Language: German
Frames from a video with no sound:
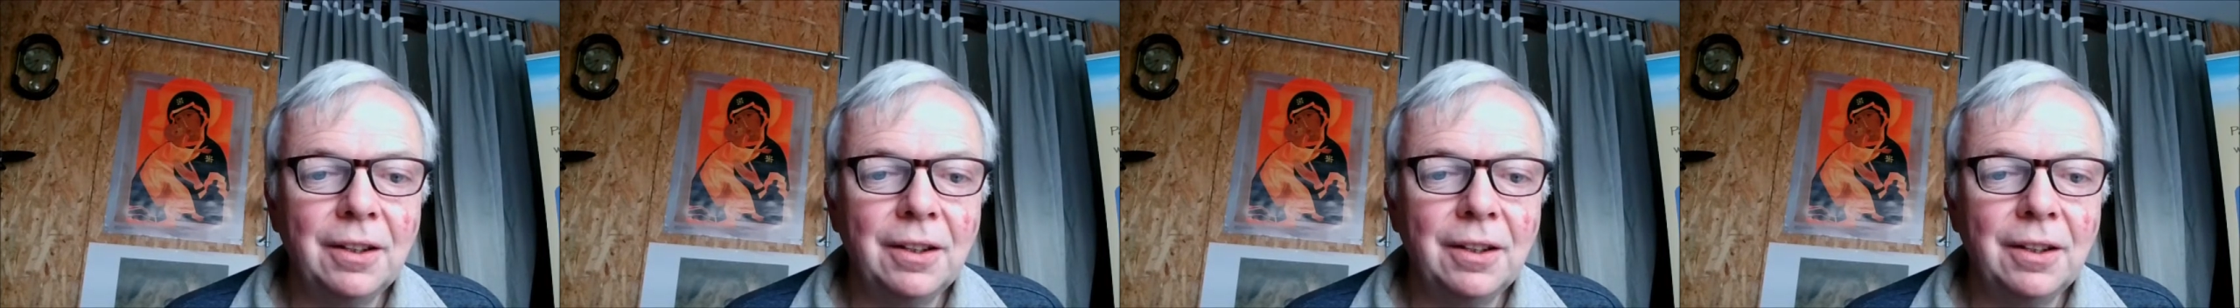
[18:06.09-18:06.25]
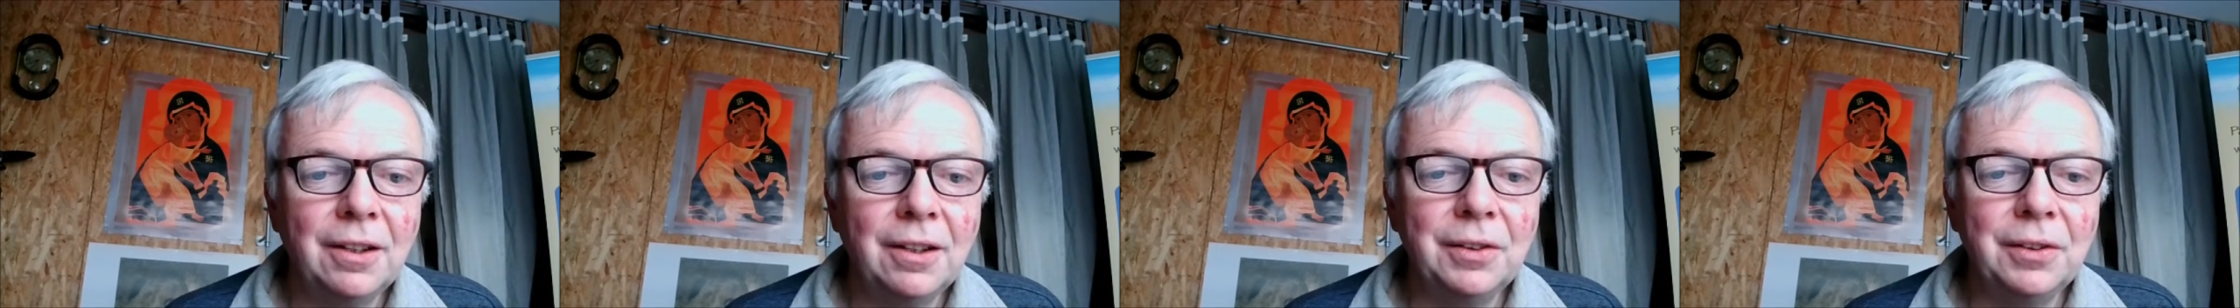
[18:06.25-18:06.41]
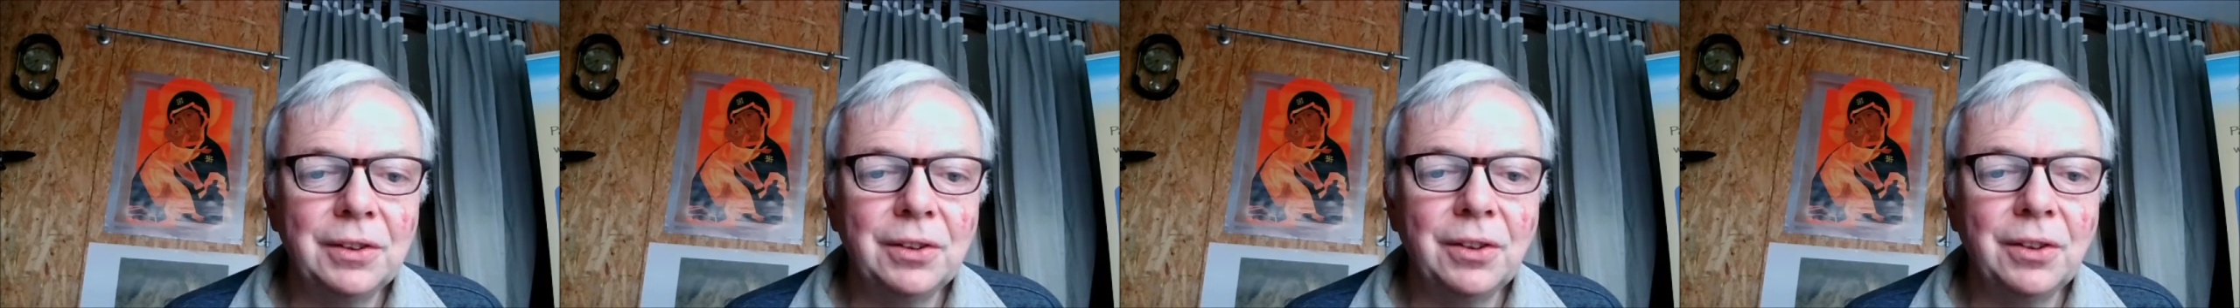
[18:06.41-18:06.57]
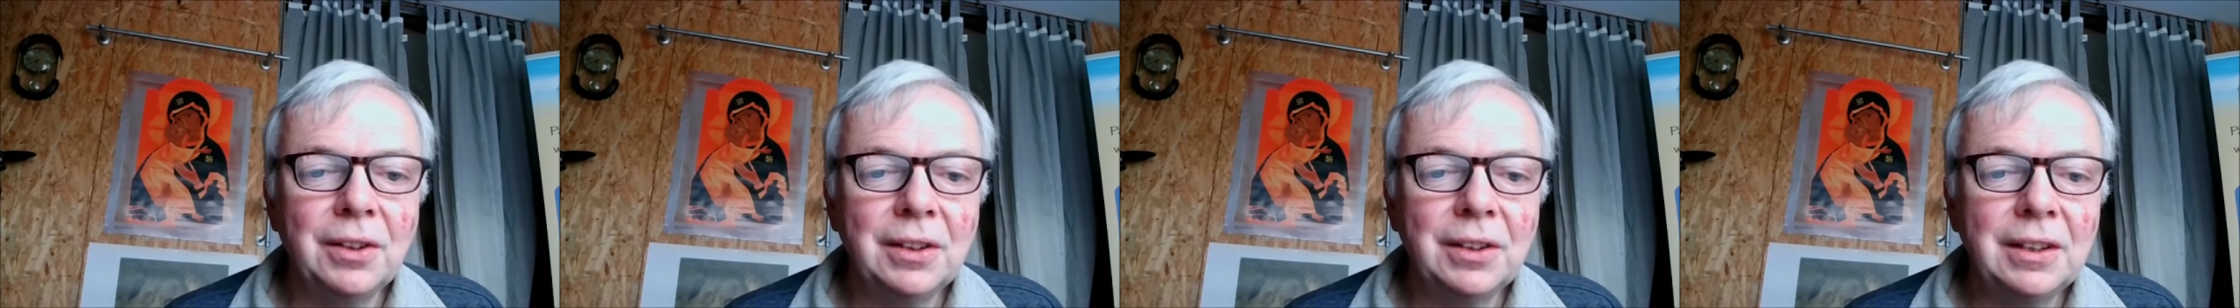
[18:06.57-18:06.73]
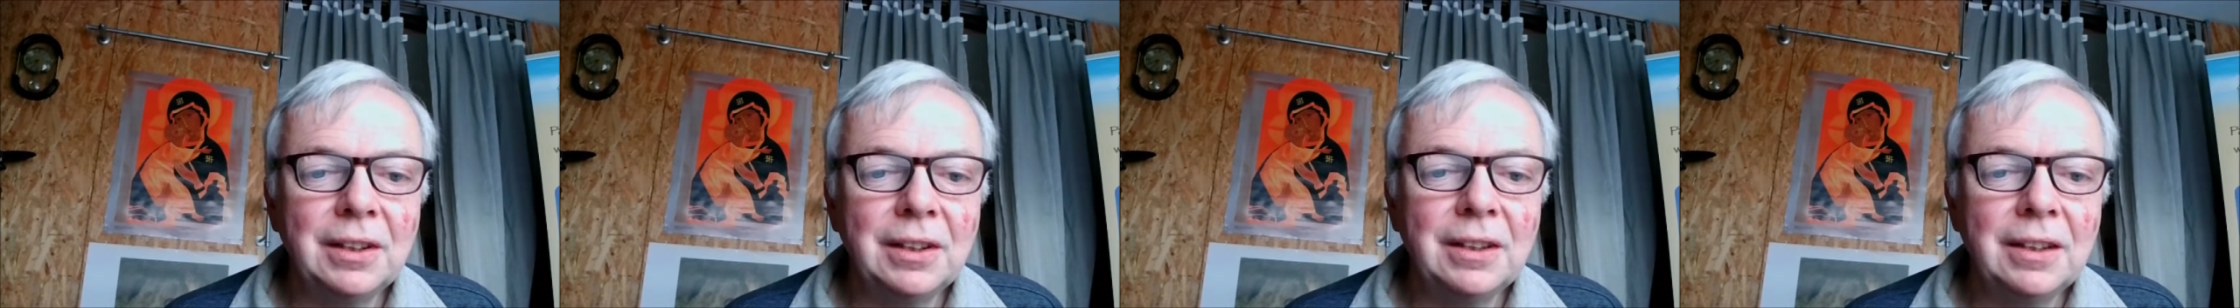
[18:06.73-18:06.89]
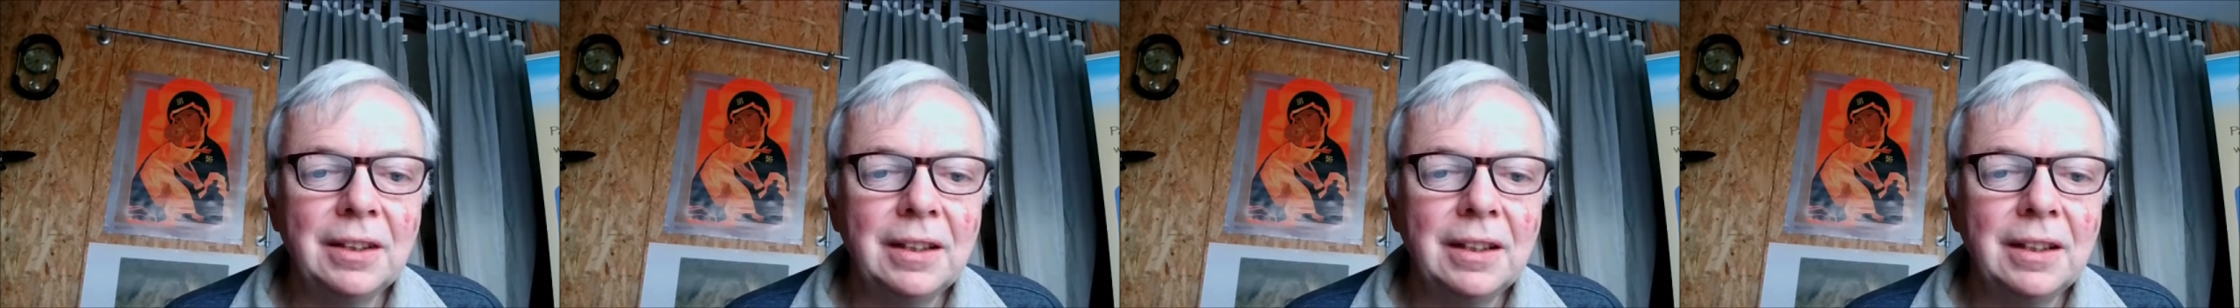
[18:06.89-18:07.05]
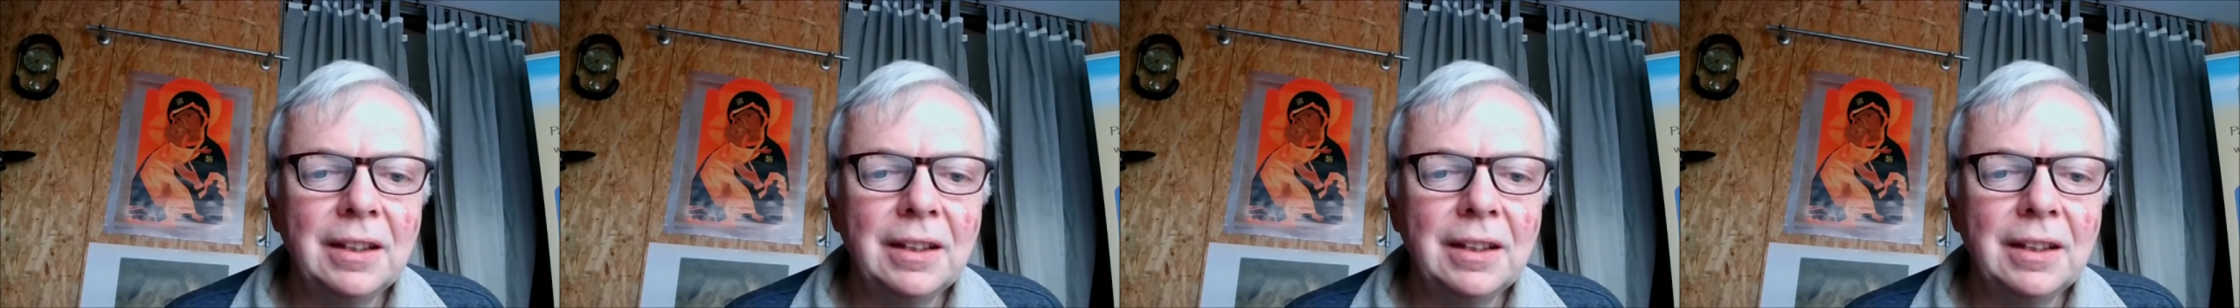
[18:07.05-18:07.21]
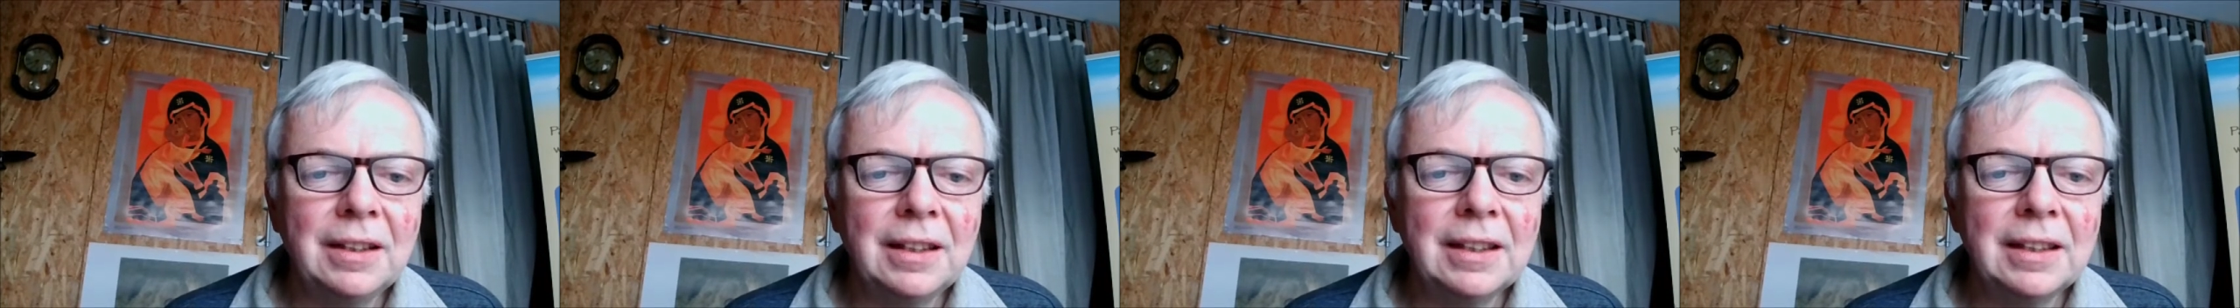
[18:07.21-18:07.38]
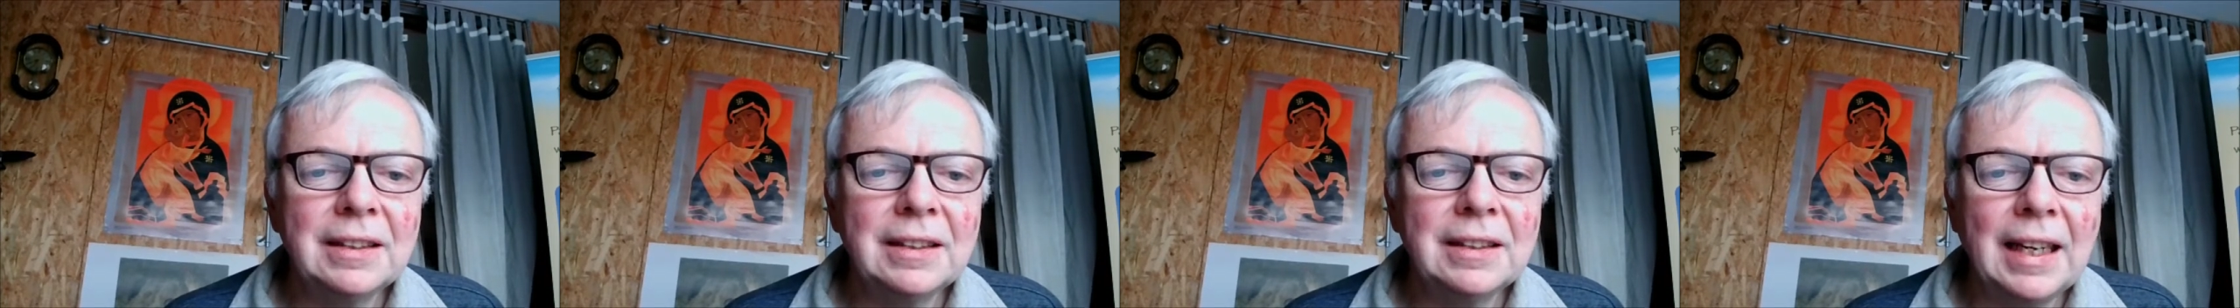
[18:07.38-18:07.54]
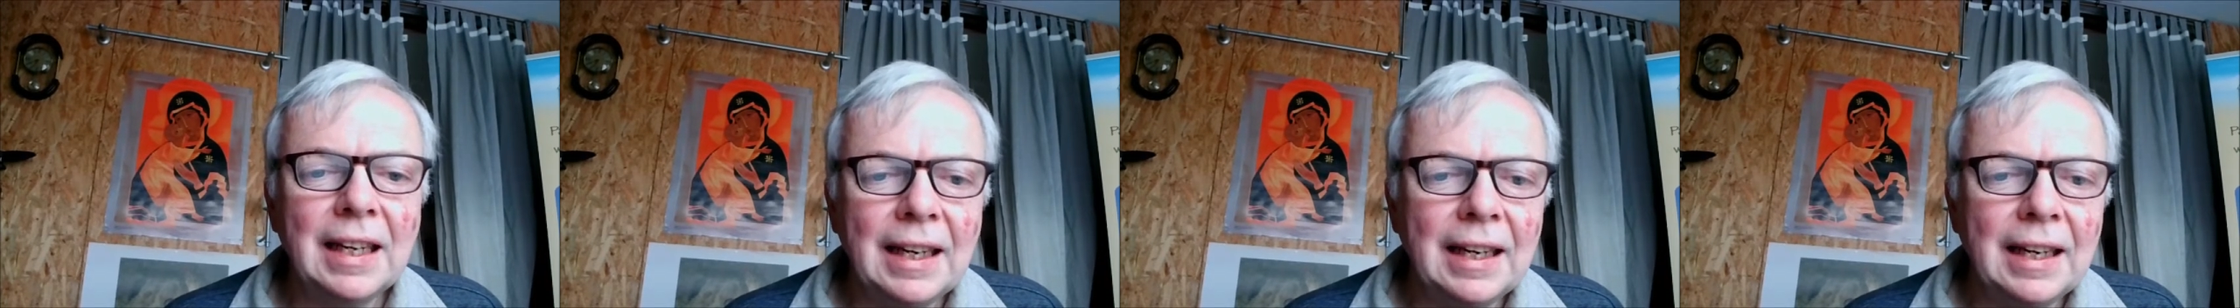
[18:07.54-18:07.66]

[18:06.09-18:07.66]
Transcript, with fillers: Und wir sollten das